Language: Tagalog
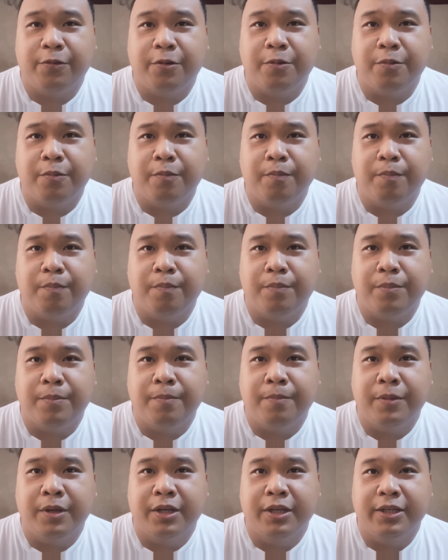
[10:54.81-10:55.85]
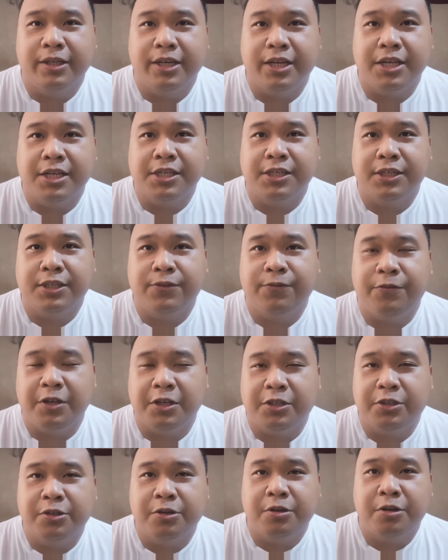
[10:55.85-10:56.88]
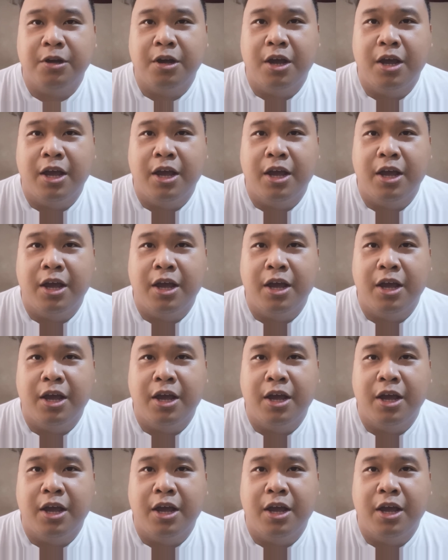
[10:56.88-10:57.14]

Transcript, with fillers: from this video